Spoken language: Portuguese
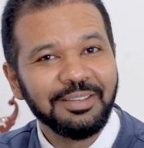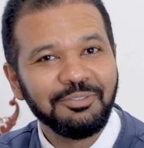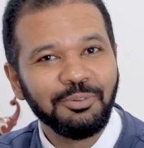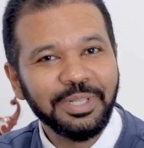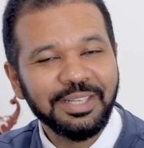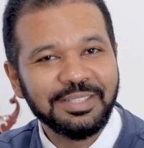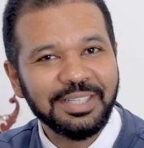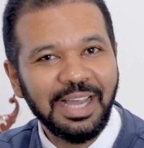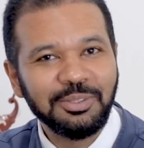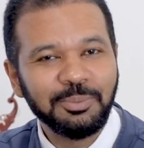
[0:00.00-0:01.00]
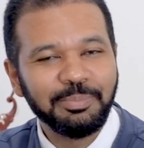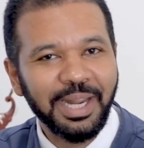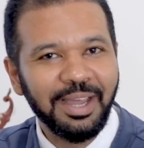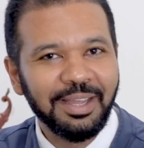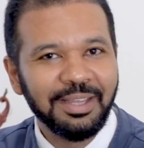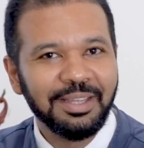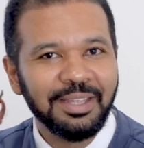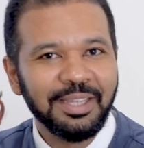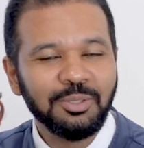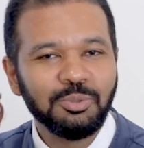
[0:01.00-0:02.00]
foi lançado para
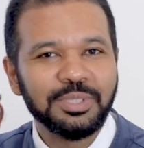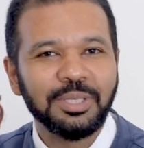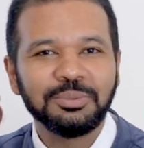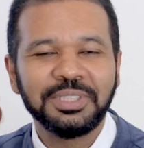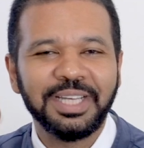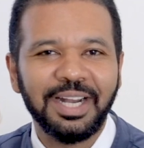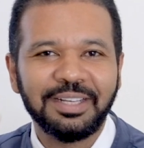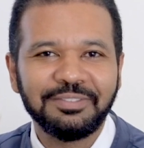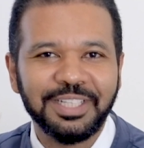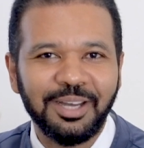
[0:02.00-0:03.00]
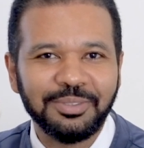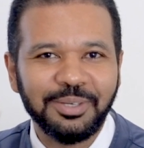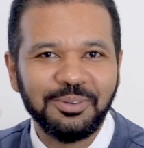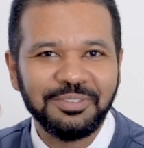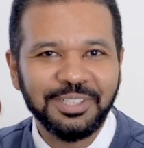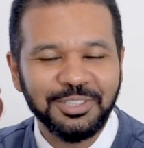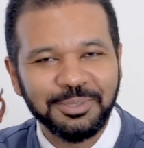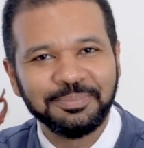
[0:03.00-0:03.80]
redução de carga viral da Covid.